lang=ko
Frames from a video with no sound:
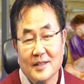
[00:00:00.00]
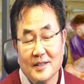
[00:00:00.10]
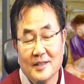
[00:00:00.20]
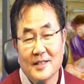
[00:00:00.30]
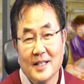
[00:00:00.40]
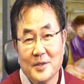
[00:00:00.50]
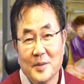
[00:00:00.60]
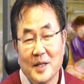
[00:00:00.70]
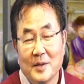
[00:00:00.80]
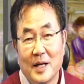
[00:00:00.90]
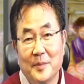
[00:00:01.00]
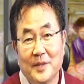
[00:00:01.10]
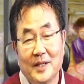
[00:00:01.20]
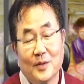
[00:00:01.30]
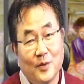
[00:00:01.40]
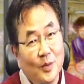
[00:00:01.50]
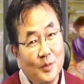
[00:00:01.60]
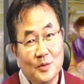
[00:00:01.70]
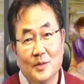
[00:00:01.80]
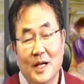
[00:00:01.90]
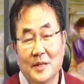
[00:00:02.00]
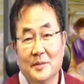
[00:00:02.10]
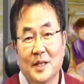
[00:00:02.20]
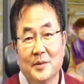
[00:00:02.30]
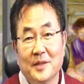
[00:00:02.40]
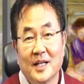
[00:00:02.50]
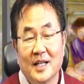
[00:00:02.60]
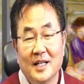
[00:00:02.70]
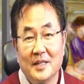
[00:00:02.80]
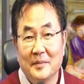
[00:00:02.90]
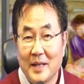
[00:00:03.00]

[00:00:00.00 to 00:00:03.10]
등산 좀 하려 가보니까 너무 아름다운 데가